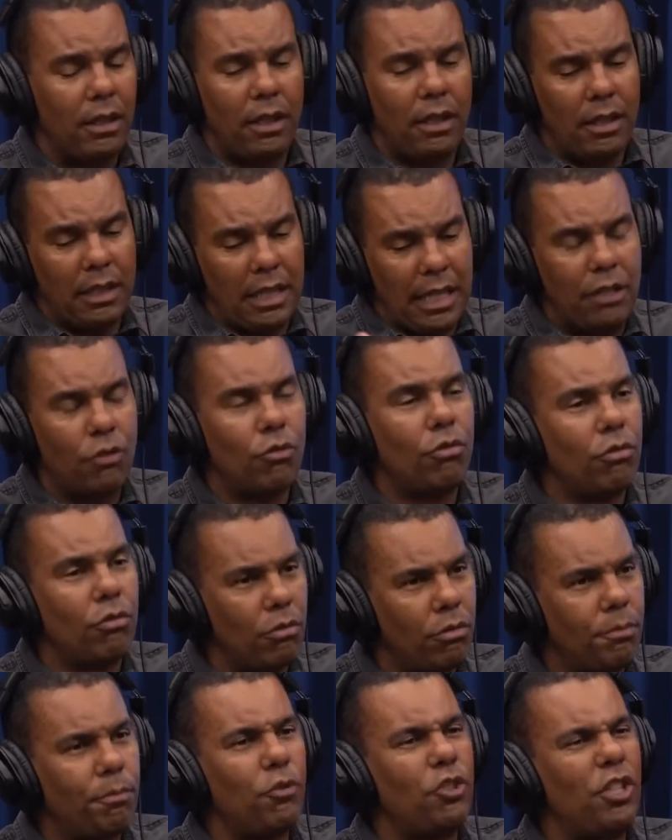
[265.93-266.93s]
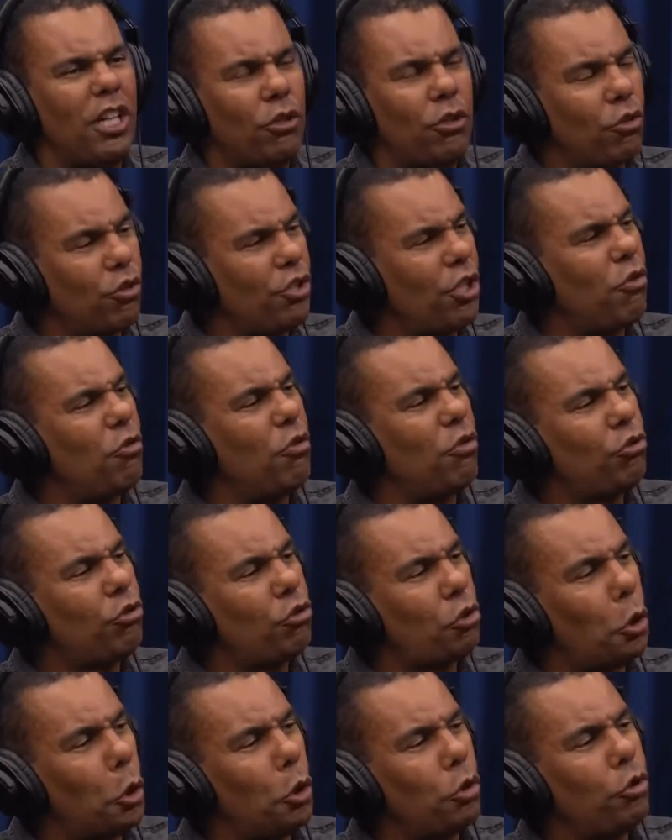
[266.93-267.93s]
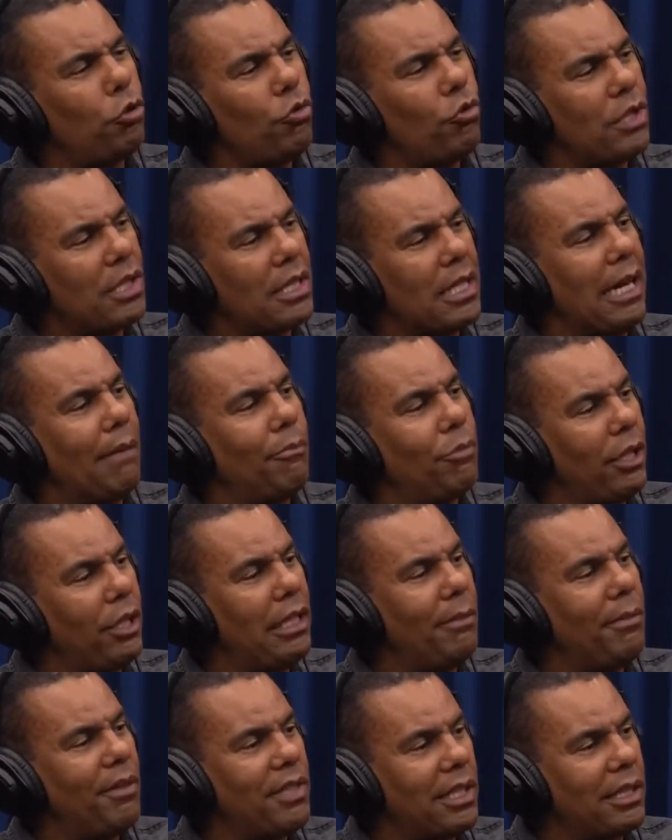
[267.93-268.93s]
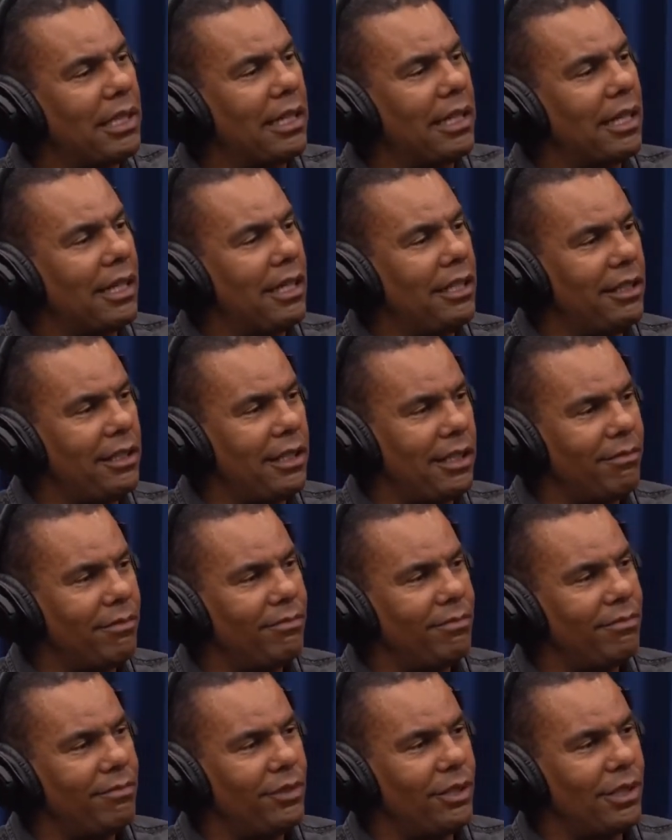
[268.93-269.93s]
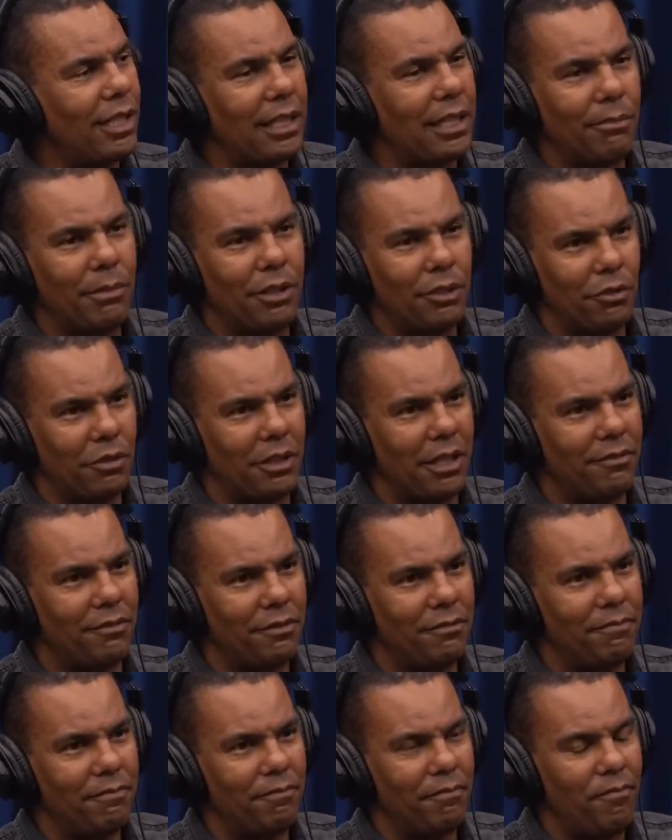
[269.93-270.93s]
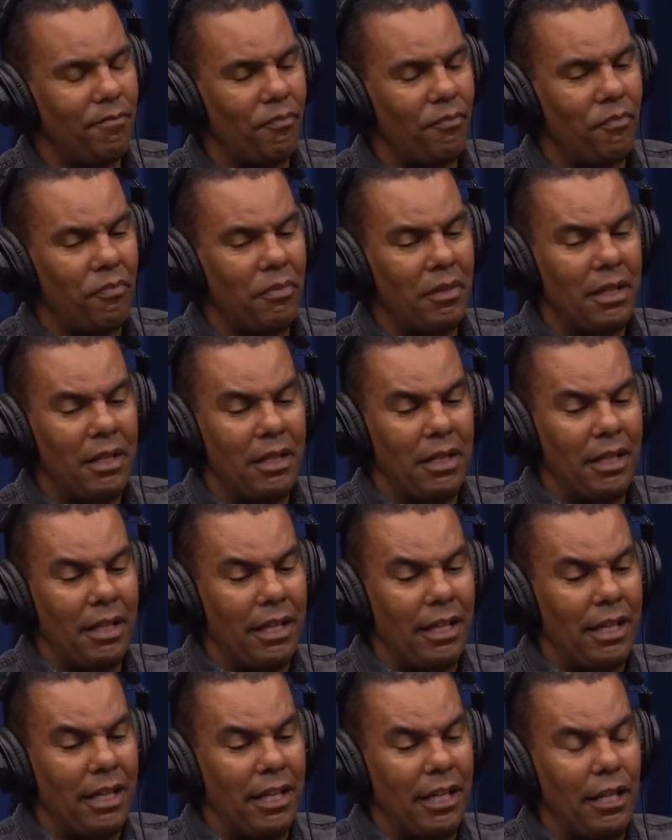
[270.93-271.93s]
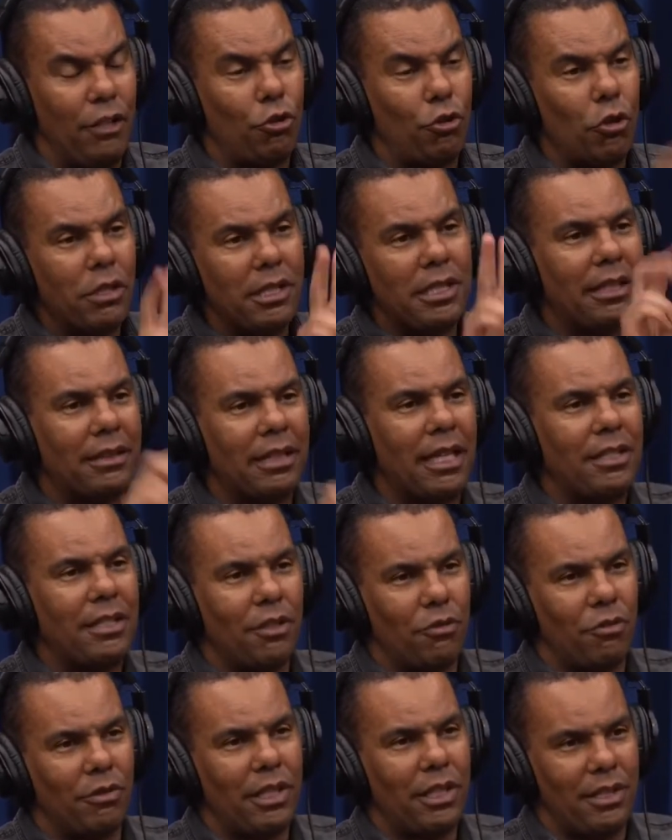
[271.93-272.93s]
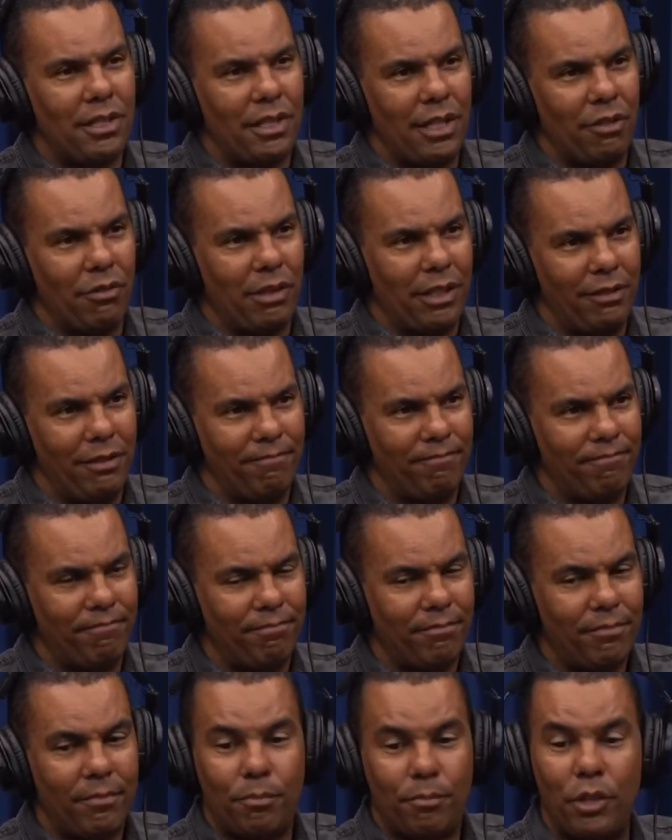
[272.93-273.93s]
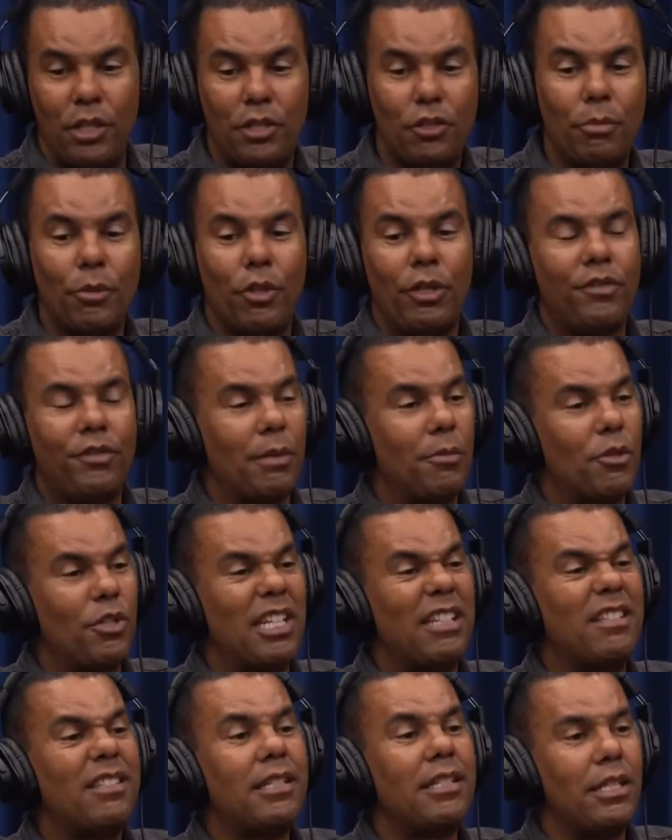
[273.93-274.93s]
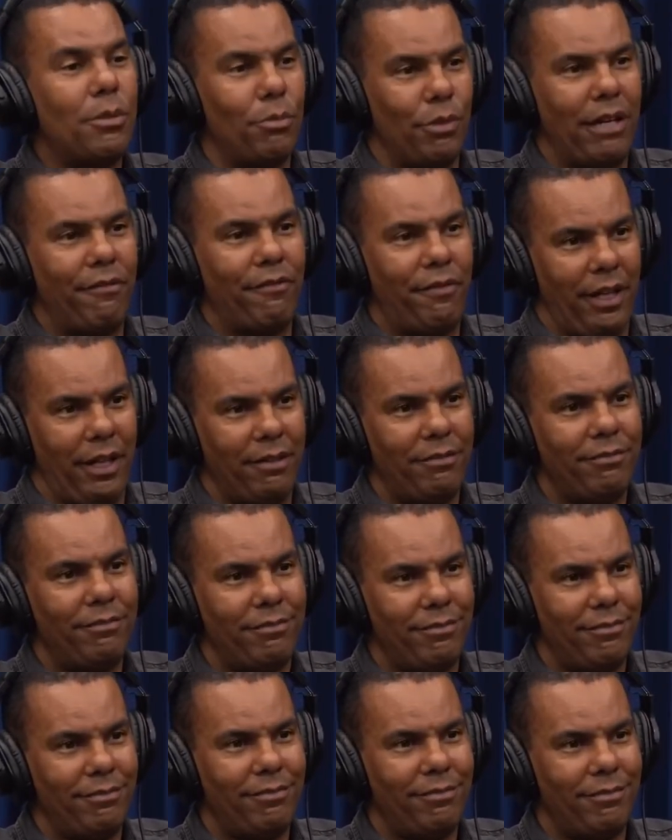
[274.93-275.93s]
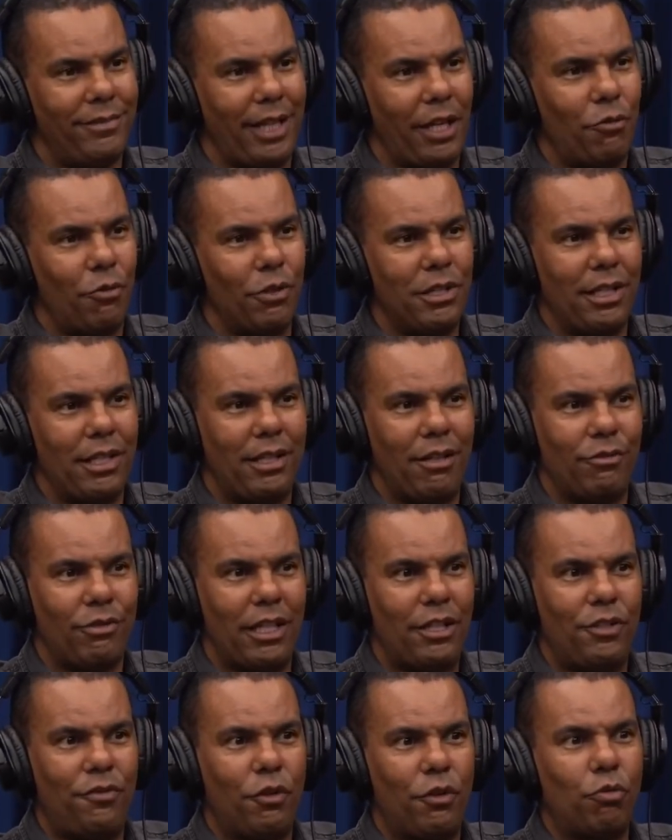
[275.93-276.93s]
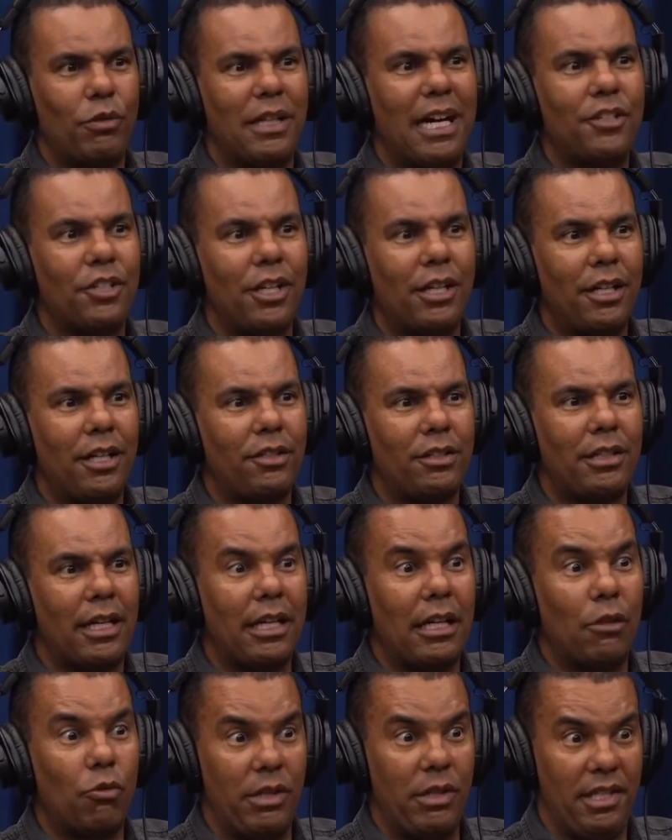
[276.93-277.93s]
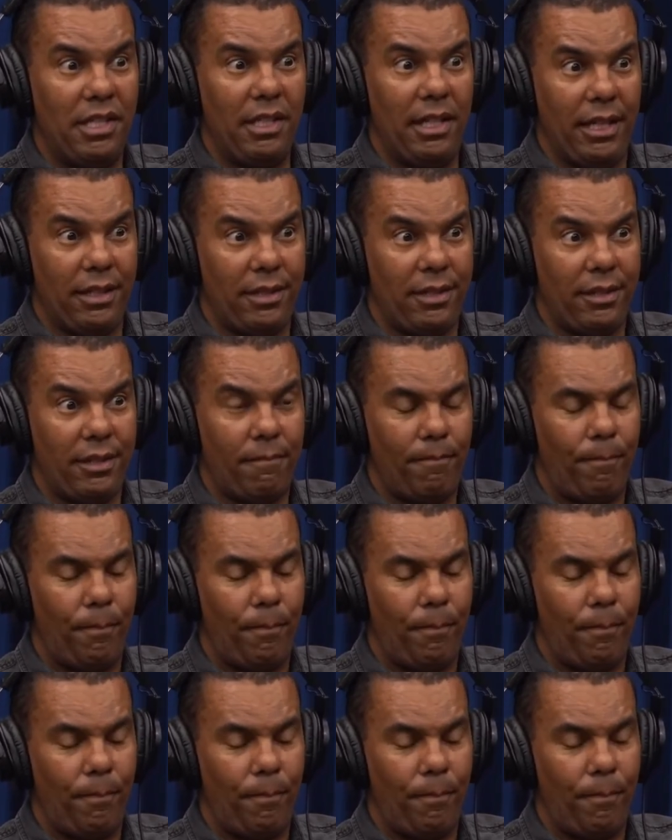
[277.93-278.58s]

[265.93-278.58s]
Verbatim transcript: E aí o, o diretor chegou, todo sábado ele ia me visitar na clínica de tratamento que eu estava. E dois detalhes aconteceram aí. Por isso que o meu livro chama o Ceticismo da Fé. Tem coisa que eu tenho dificuldade de acreditar que é coincidência.